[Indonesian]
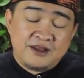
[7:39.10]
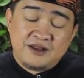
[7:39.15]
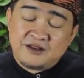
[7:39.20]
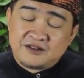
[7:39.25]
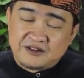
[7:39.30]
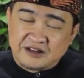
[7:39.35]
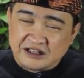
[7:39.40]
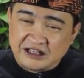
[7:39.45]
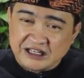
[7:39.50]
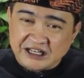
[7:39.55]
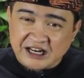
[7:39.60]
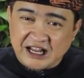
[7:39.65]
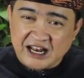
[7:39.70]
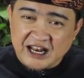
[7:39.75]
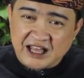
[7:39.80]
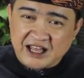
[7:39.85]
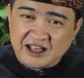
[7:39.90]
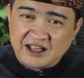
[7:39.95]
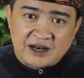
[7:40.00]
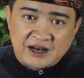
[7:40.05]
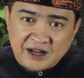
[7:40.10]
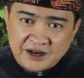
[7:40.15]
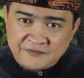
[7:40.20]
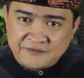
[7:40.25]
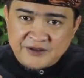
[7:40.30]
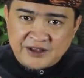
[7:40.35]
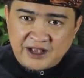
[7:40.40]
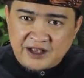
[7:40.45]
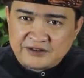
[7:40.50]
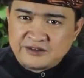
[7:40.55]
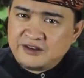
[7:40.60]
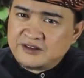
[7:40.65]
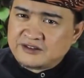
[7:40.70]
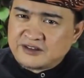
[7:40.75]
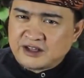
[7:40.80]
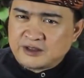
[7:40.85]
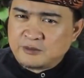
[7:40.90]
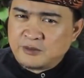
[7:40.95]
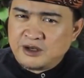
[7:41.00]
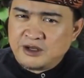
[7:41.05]
segeralah klarifikasi
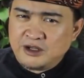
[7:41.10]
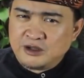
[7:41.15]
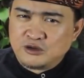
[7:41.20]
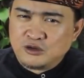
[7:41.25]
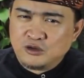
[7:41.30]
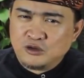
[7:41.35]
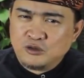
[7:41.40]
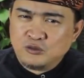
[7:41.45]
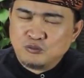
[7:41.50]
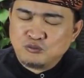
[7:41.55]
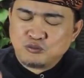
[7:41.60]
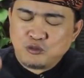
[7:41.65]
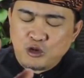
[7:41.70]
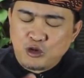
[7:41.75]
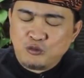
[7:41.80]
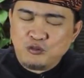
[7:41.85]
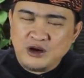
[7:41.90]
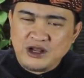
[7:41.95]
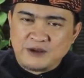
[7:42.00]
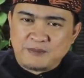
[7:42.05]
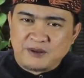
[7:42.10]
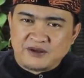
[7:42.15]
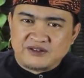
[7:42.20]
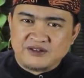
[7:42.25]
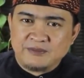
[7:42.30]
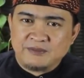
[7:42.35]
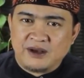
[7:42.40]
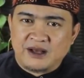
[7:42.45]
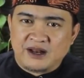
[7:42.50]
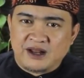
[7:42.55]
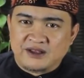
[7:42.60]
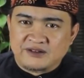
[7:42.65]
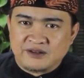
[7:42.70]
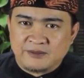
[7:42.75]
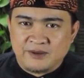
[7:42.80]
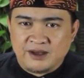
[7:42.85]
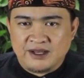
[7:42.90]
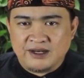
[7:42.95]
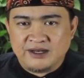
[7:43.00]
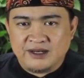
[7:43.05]
statement itu publik pasti marah
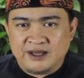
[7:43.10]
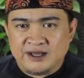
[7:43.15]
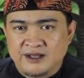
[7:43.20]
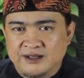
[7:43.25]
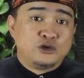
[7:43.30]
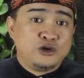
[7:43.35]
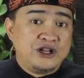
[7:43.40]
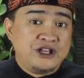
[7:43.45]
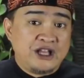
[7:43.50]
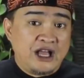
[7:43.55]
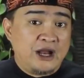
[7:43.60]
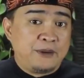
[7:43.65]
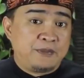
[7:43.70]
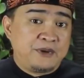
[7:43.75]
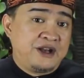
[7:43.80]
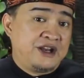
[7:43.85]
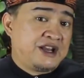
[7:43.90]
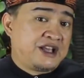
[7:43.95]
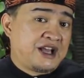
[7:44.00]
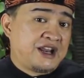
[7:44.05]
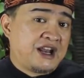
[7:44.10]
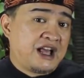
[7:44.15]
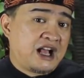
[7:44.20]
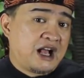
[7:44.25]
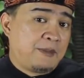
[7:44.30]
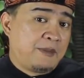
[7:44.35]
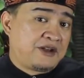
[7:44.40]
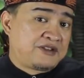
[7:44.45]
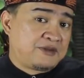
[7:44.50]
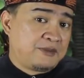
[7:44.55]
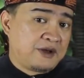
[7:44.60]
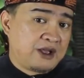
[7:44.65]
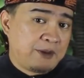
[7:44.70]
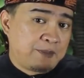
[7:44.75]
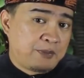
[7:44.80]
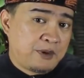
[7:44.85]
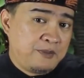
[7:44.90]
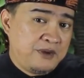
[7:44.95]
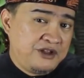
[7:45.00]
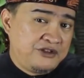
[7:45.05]
sama Anda. Tudingan pendidikan agama sebagai
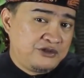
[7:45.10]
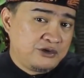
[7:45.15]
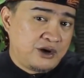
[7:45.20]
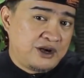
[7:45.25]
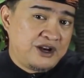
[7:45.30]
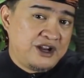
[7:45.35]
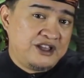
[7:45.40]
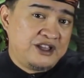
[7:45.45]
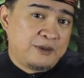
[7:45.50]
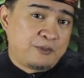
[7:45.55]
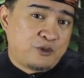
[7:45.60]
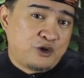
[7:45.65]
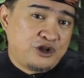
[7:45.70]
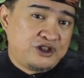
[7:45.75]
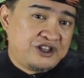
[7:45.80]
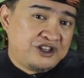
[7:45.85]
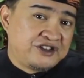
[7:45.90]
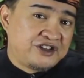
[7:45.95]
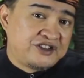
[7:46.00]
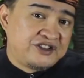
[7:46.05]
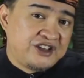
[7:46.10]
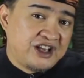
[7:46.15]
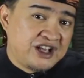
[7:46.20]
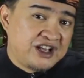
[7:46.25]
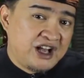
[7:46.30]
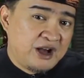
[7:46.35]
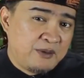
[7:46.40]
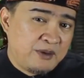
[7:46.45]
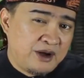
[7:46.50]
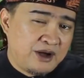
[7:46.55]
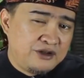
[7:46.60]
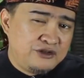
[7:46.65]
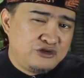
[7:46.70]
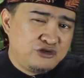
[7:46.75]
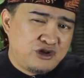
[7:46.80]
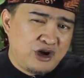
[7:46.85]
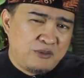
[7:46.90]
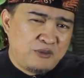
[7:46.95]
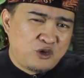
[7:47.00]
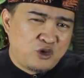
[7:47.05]
pemicu adanya politisasi agama
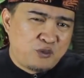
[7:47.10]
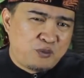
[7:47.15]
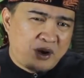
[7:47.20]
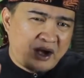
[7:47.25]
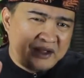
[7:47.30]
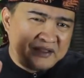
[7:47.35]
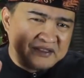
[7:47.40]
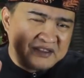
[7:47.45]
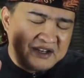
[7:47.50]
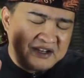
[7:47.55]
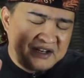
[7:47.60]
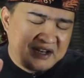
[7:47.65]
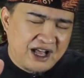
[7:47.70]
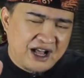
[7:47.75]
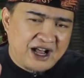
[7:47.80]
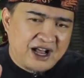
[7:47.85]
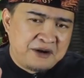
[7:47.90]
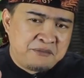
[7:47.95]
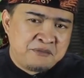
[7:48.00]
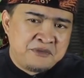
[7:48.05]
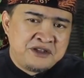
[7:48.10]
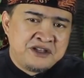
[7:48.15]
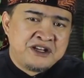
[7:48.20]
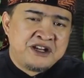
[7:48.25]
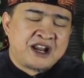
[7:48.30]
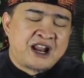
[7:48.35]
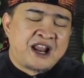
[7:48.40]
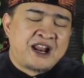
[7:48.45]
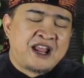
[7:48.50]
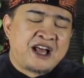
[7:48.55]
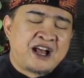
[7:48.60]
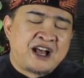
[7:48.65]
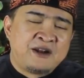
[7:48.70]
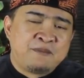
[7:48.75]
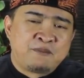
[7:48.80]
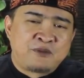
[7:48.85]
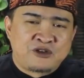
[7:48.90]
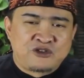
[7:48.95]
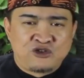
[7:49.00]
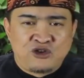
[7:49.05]
juga merupakan tindakan
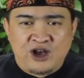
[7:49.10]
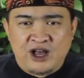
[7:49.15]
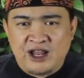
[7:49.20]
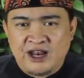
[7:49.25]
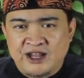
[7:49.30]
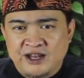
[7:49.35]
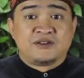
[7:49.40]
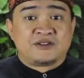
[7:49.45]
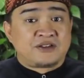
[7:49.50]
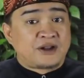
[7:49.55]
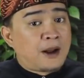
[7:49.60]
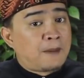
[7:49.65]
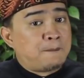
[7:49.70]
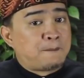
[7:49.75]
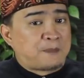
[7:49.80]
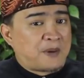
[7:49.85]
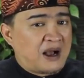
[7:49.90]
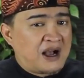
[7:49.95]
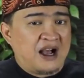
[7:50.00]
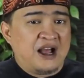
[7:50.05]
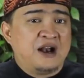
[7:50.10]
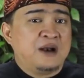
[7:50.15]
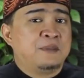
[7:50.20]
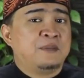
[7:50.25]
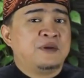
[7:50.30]
menyederhanakan persoalan. Serampangan